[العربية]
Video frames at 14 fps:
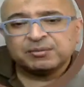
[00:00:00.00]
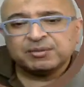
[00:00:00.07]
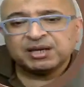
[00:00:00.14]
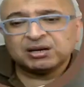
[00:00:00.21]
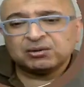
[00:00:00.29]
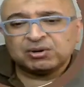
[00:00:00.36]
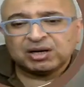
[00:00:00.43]

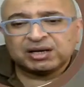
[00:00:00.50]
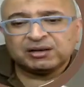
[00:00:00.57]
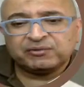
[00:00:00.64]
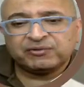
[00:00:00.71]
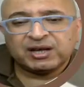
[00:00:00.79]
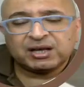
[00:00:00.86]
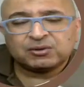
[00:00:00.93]
من
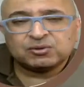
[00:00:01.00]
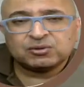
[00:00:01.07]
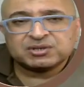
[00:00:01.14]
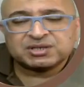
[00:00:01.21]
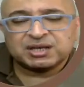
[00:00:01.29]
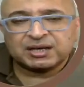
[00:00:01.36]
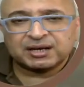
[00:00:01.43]
الوكيل
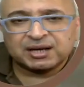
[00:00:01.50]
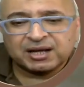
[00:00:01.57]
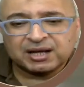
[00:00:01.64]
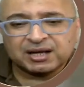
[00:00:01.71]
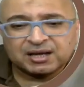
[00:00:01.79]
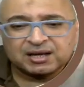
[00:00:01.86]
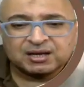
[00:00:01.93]
فهيكون
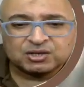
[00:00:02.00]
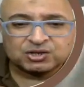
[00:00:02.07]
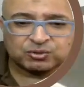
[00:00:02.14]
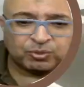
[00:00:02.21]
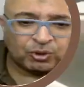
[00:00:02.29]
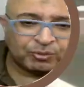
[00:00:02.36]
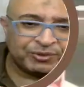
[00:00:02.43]
سعرها
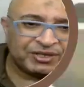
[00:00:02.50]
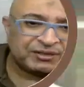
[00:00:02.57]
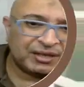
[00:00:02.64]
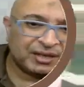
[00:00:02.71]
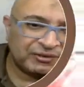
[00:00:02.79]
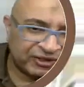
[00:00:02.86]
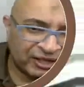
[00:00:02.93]

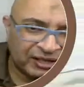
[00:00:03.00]
700000